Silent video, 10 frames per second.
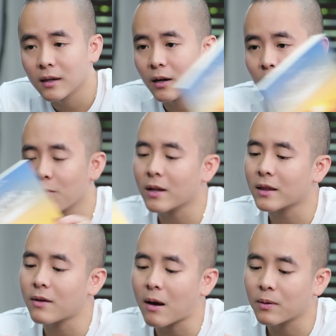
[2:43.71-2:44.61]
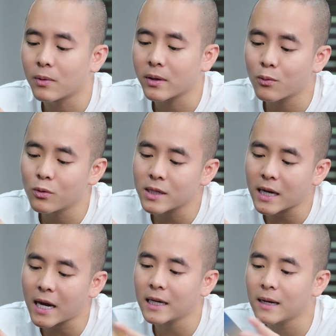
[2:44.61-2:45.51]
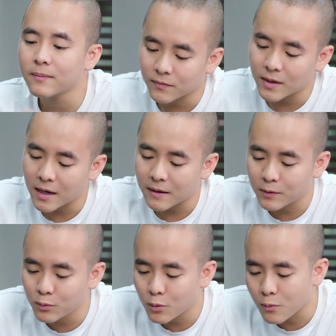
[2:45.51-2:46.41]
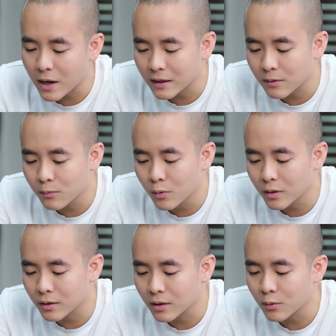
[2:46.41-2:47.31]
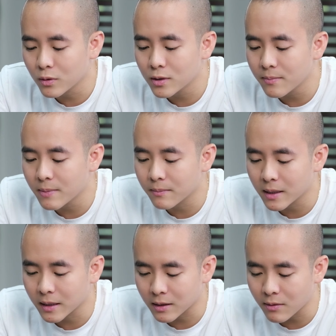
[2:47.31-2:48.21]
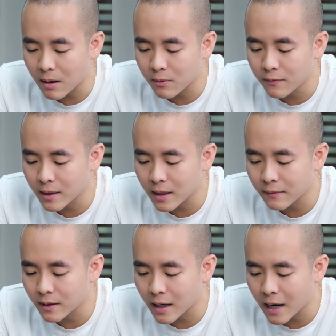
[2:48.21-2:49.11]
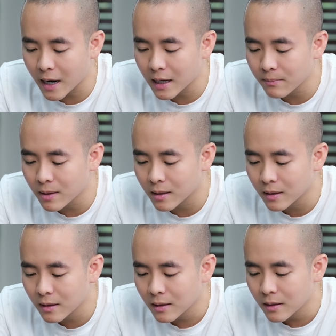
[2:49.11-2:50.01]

ở hôm qua tao đọc được một cái cuốn sách hay lắm đây này, ví dụ hôm qua tao mua được cái cuốn Trước Bình Minh này, tao đọc cái phần này phần này hay lắm này.